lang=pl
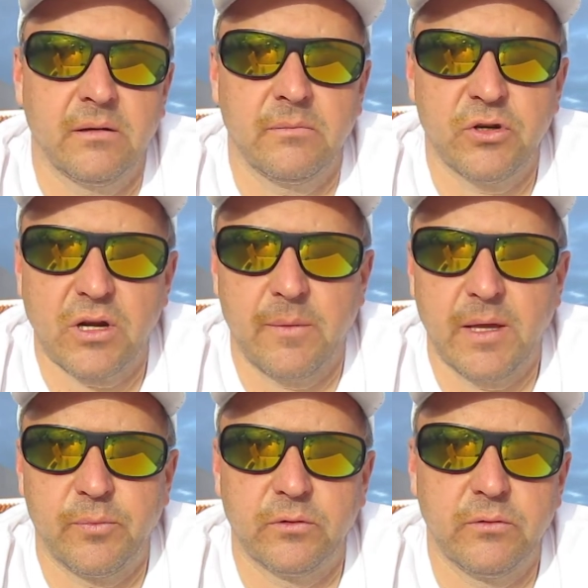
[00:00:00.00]
E, mieszkałem na
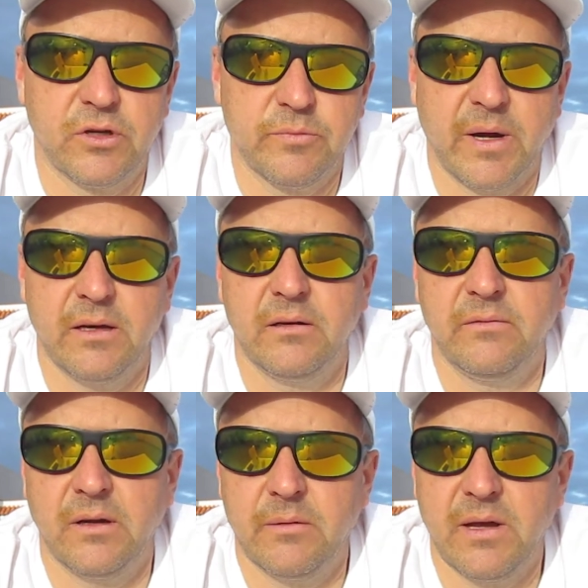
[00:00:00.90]
południu Hiszpanii,
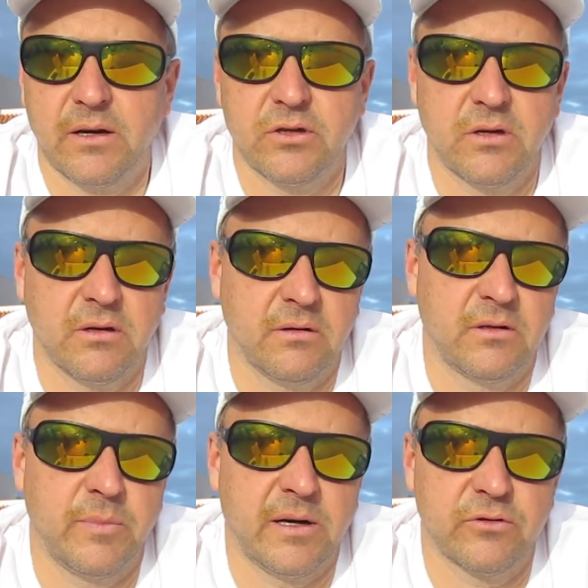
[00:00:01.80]
wiem jak się
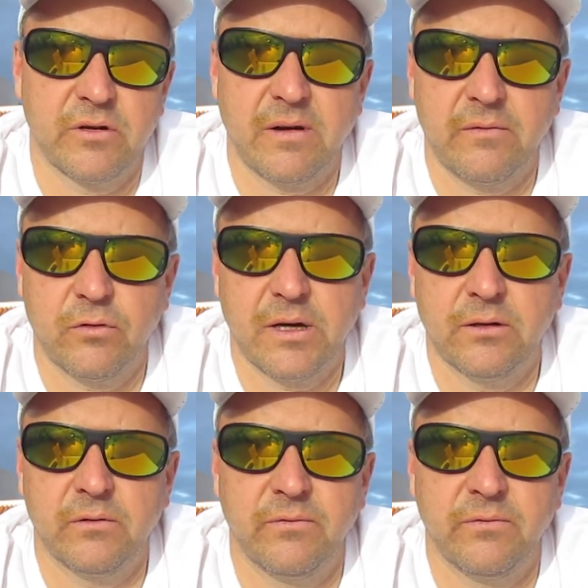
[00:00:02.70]
dba o drzewa awokado,